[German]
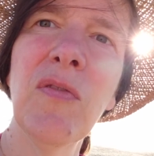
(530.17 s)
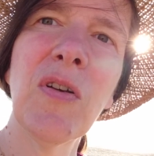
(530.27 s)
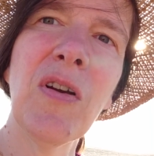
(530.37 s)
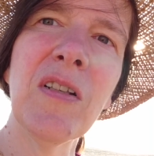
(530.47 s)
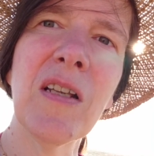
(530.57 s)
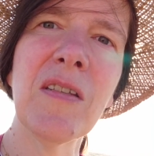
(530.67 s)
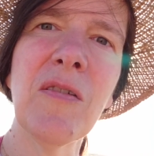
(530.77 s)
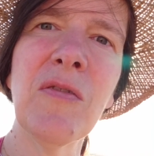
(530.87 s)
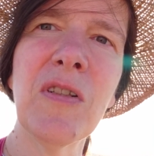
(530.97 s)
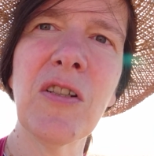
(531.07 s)
Wir können das
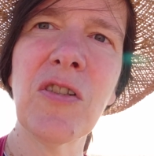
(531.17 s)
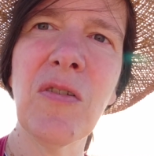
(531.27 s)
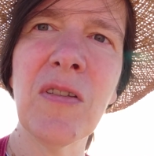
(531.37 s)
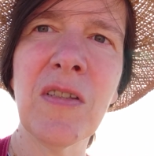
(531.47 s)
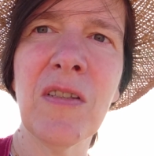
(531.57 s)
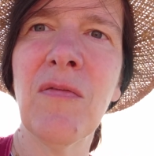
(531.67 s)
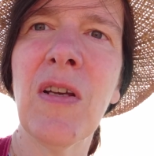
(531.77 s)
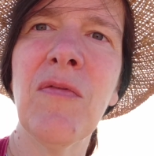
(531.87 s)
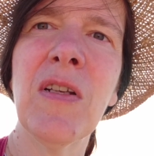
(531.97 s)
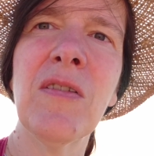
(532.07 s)
auch unterstützen,
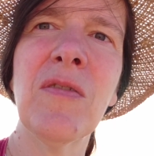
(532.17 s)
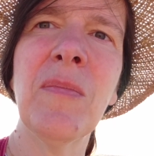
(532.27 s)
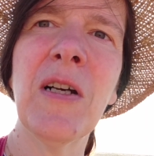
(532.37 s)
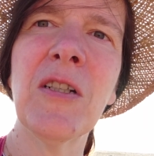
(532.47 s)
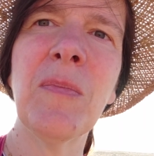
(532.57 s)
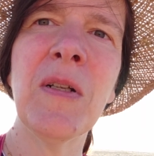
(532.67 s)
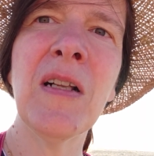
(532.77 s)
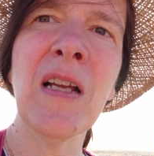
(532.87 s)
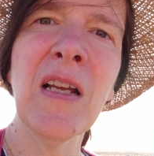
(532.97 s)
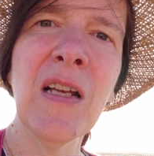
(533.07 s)
wenn wir zum
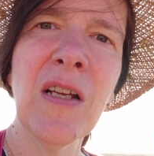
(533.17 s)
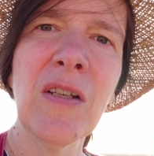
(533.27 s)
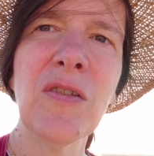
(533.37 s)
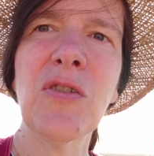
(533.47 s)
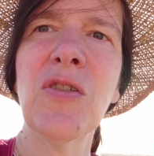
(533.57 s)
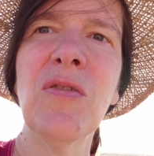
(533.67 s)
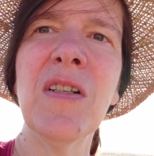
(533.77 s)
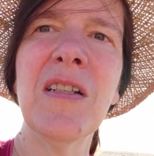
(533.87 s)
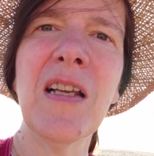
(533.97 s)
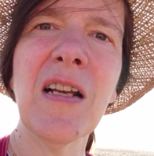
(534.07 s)
Beispiel so
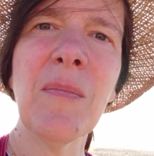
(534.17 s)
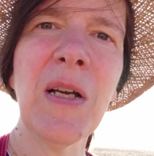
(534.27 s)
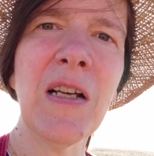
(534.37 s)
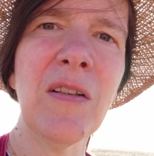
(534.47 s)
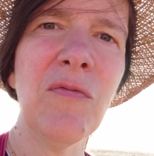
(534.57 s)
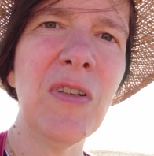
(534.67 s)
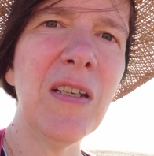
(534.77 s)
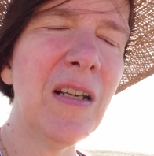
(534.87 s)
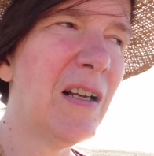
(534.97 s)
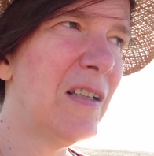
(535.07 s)
schöne Dinge machen, wie